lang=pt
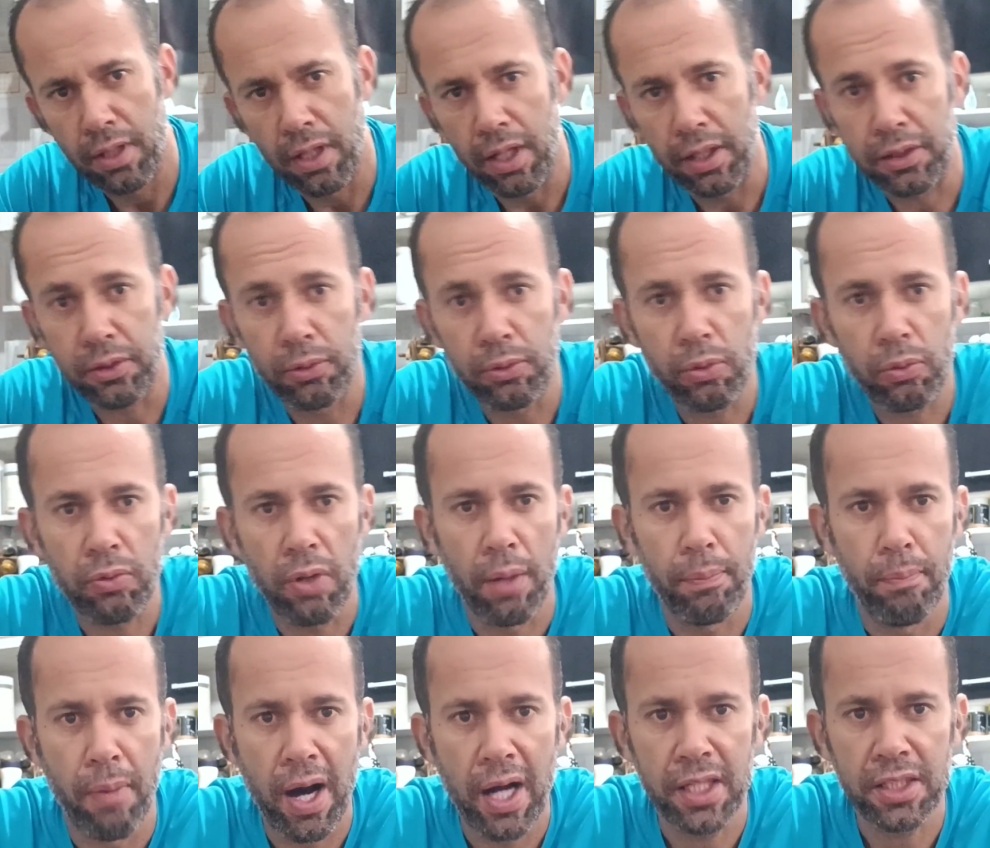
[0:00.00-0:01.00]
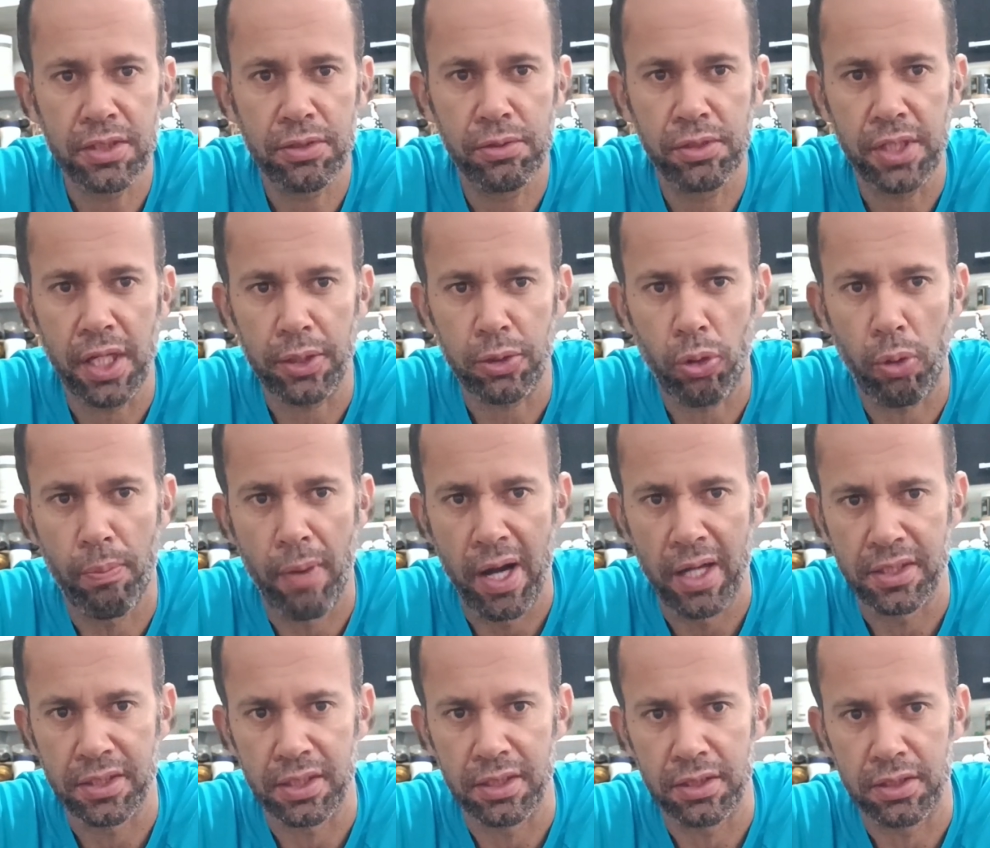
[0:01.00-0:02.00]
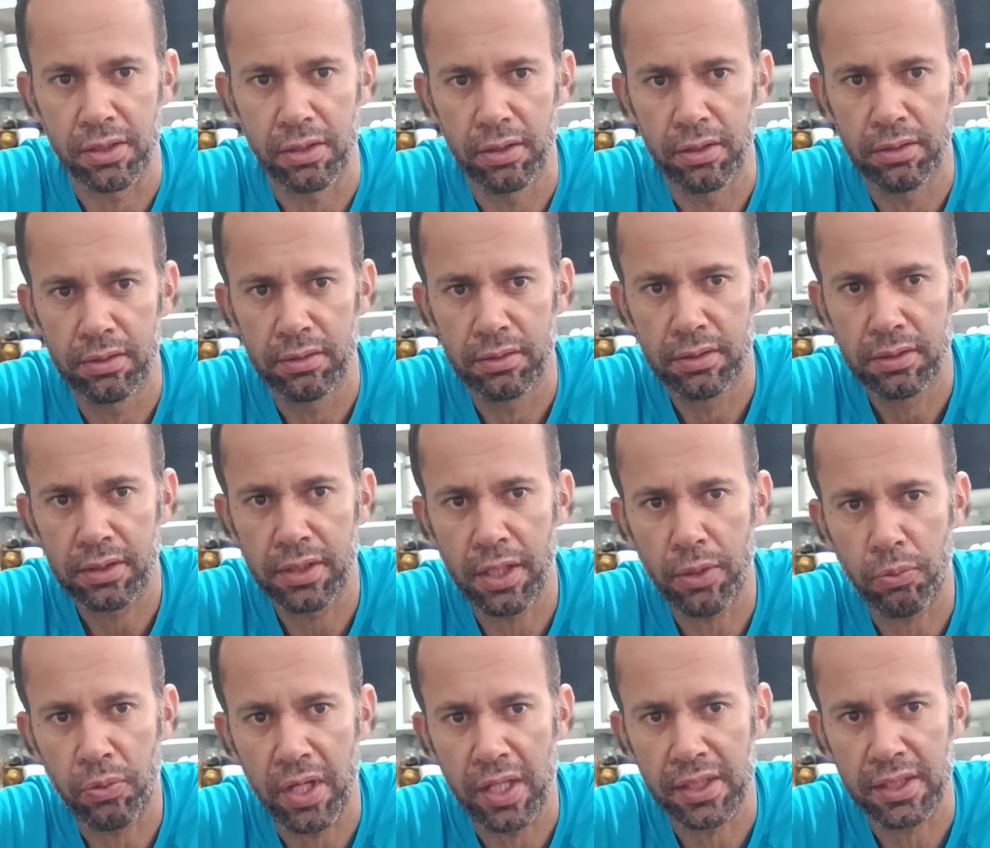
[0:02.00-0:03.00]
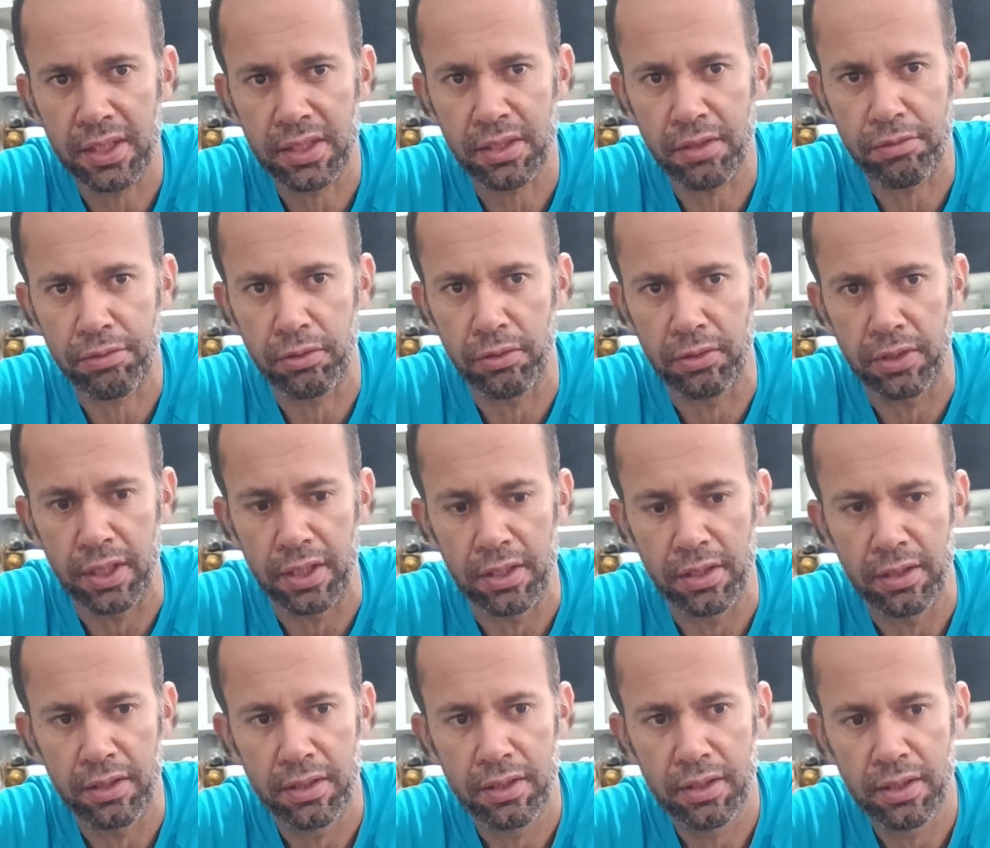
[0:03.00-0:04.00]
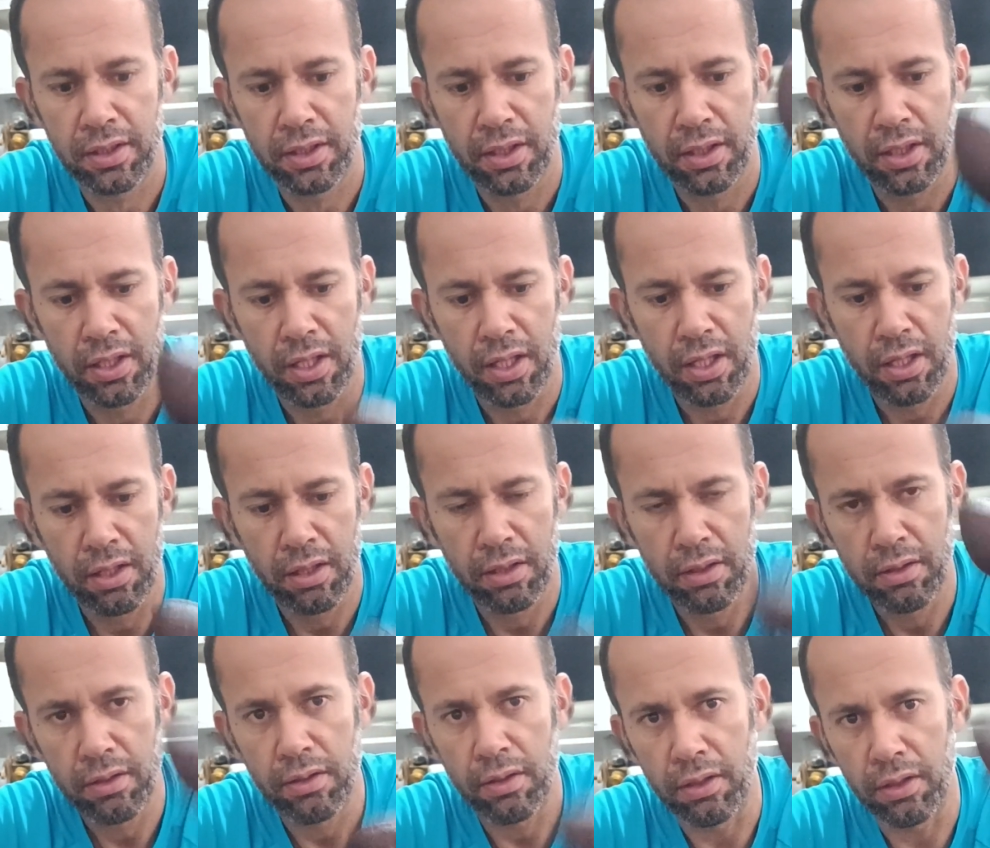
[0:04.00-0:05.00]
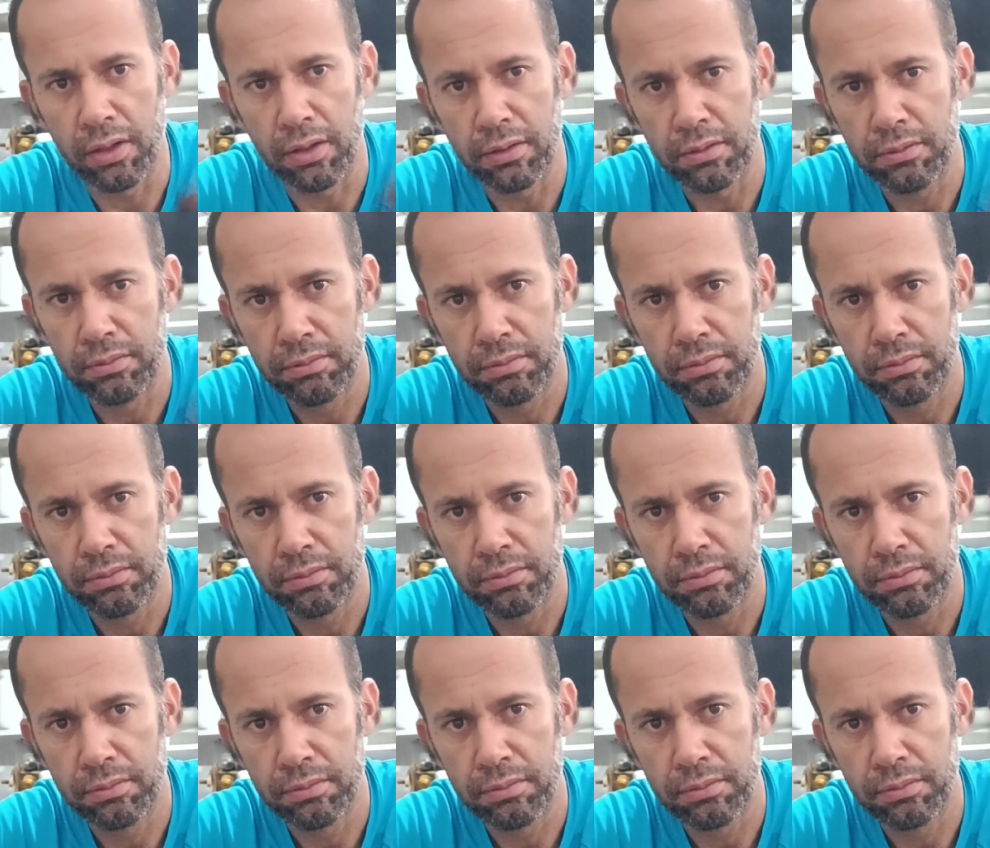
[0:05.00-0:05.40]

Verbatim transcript: Aqui eu tô com a base do jatobá, gente, ó. Quem conhece essa fruta aí? Ó.